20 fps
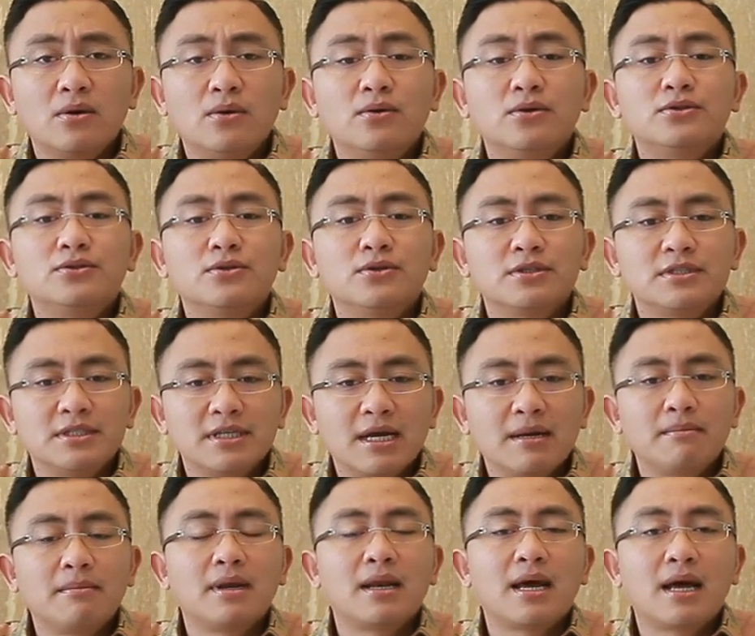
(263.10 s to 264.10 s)
khususnya
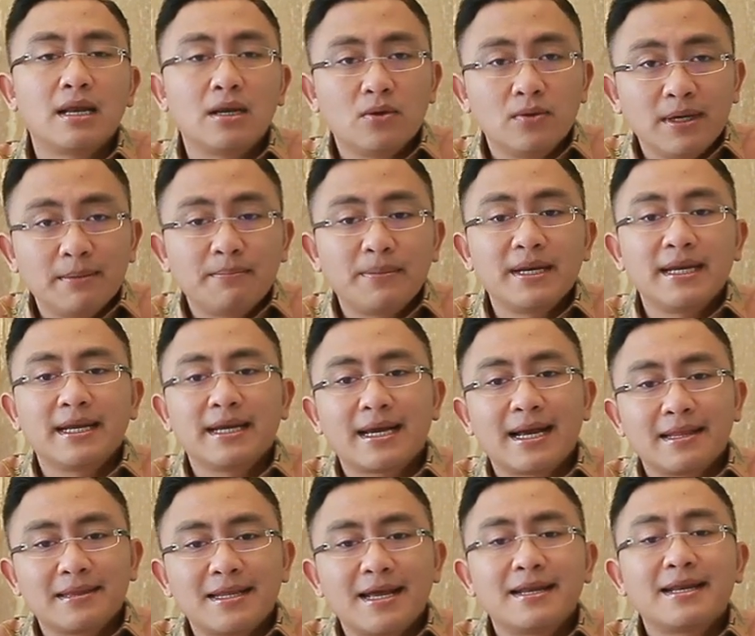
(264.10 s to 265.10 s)
melalui
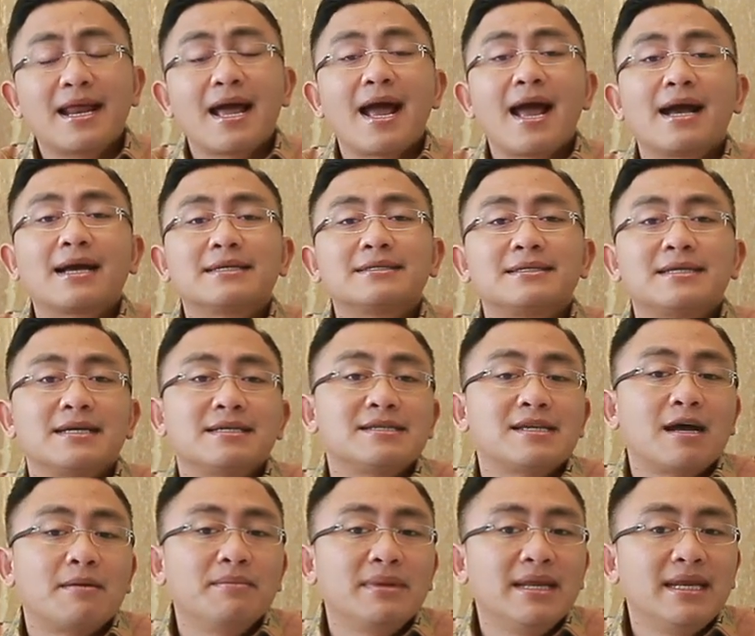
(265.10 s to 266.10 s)
peningkatan
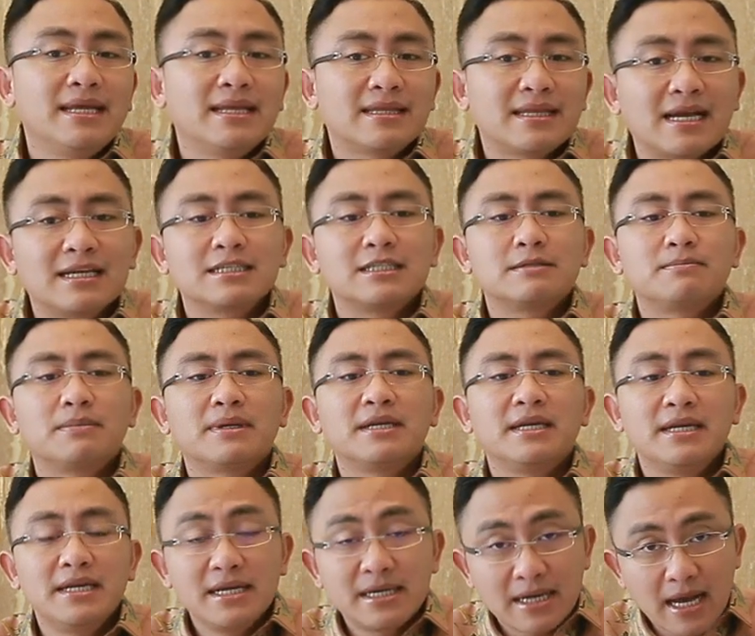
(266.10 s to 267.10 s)
aksesabilitas
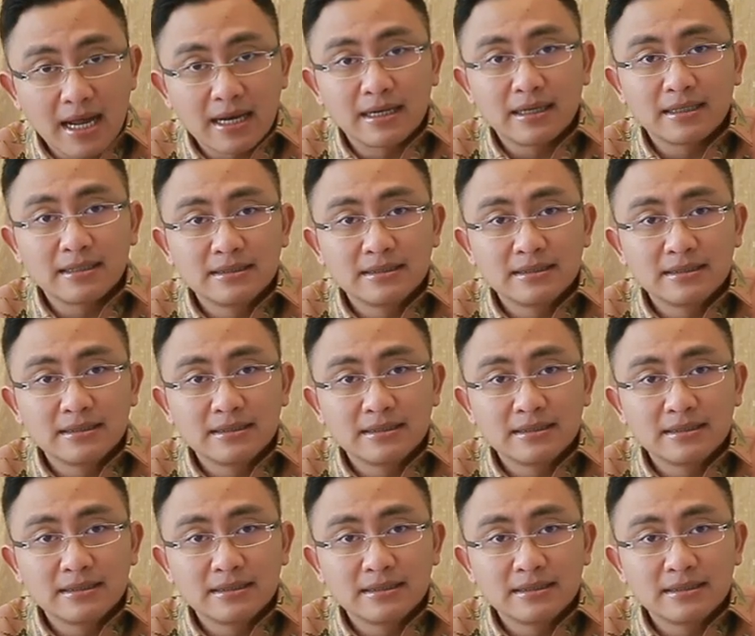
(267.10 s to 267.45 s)
pendidikan.